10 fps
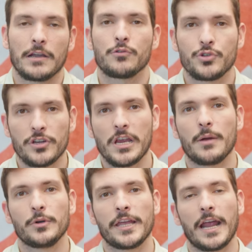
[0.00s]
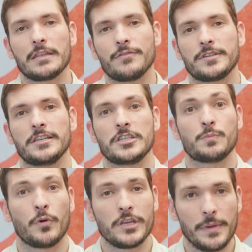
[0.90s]
Na custódia remunerada, você
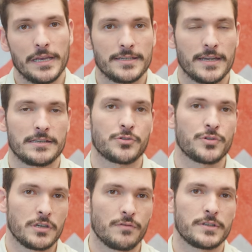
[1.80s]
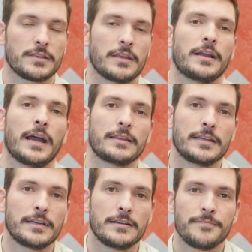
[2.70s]
disponibiliza as ações que você tem em
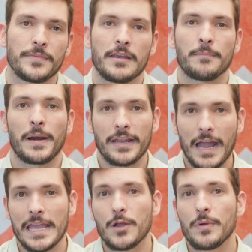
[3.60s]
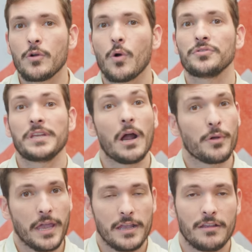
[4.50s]
carteira para que a Rico encontre
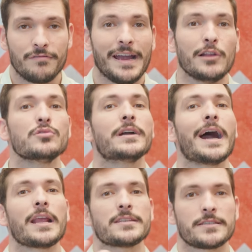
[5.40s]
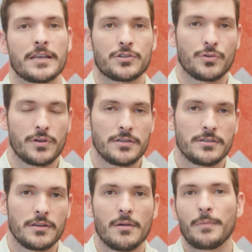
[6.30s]
alguém que vai alugar essas
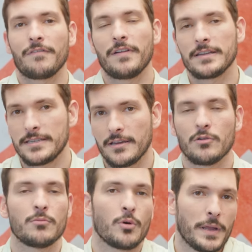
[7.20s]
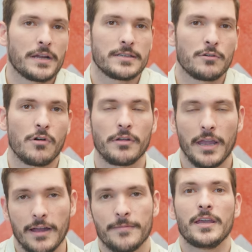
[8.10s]
ações para fazer uma operação
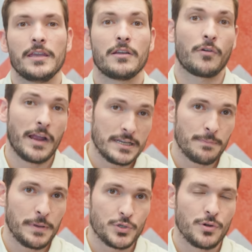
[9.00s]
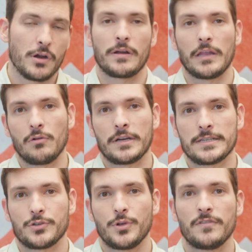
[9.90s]
qualquer. E essa pessoa, quando aluga
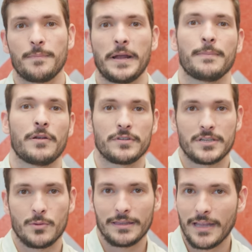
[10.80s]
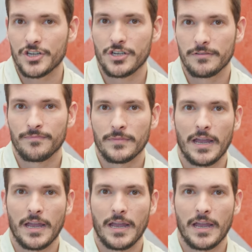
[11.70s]
as ações, vai pagar para você uma taxa.